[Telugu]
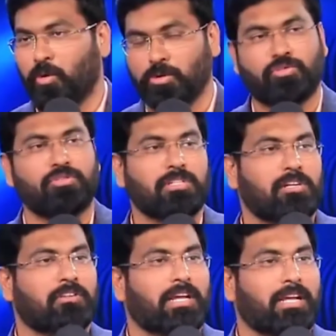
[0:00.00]

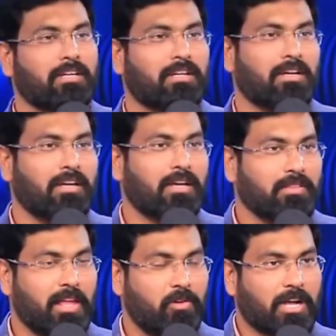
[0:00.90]
వస్తున్నారు అంటే
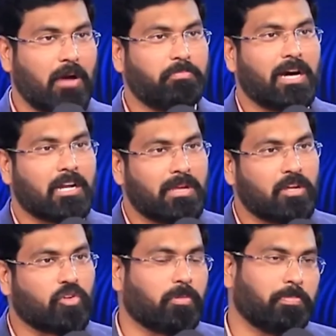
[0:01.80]
దేవునికి అపారమైన
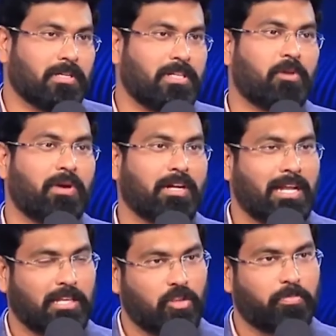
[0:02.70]
కృప దాని
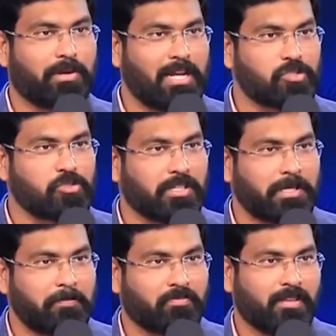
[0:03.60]
వెనకాల ఎంతో ప్రయాసం
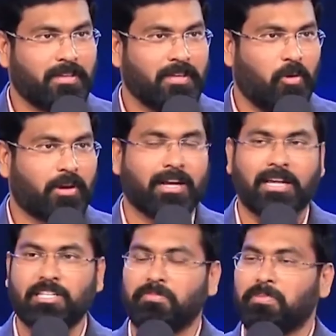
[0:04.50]
ఉంటుంది ఒక
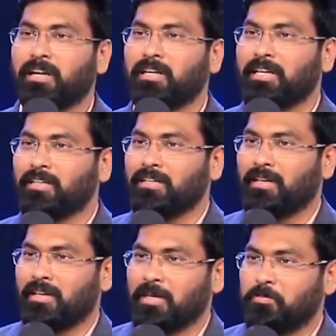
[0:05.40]
చెప్పాలంటే
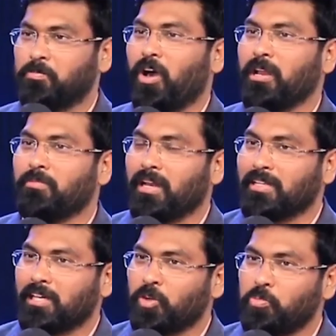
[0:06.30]
పాలిమాల్
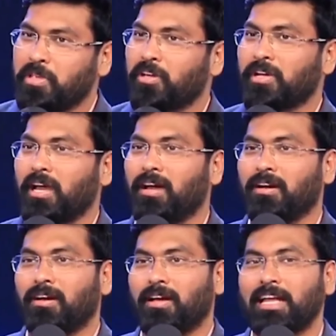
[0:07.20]
గారు మీ యొక్క
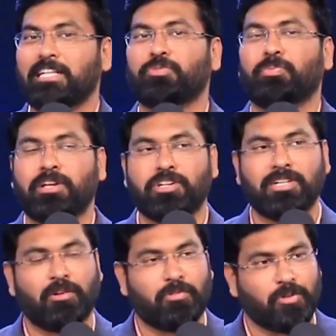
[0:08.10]

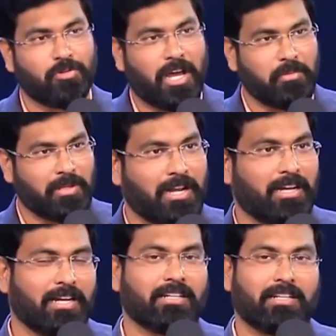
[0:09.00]
ఇన్స్పిరేషన్ ఎవరు అని
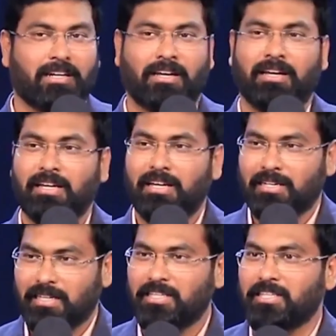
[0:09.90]
అంటే కనుక
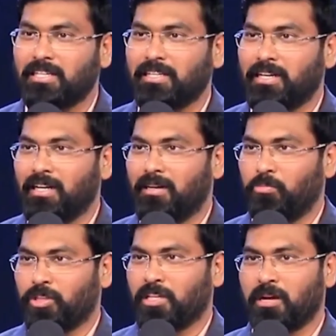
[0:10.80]
ఖచ్చితంగా
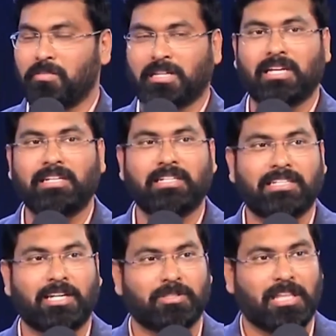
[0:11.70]
మొదటగా మా తండ్రి
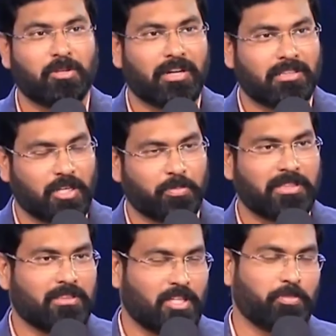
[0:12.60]
గారు
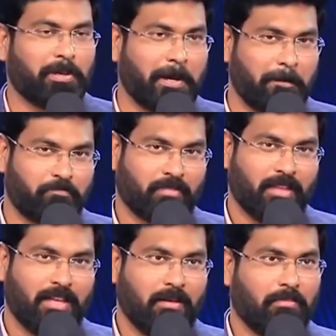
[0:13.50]
తదుపరి
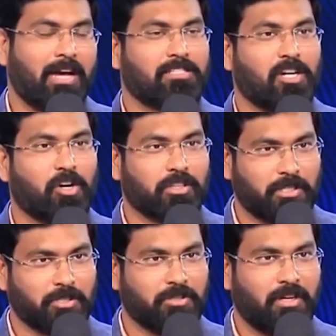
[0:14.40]
మా
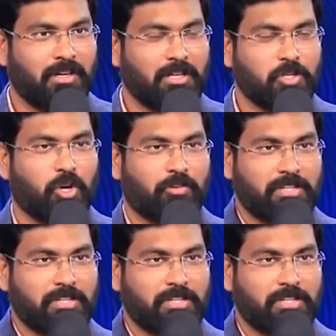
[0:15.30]
సహోదరుడు జాన్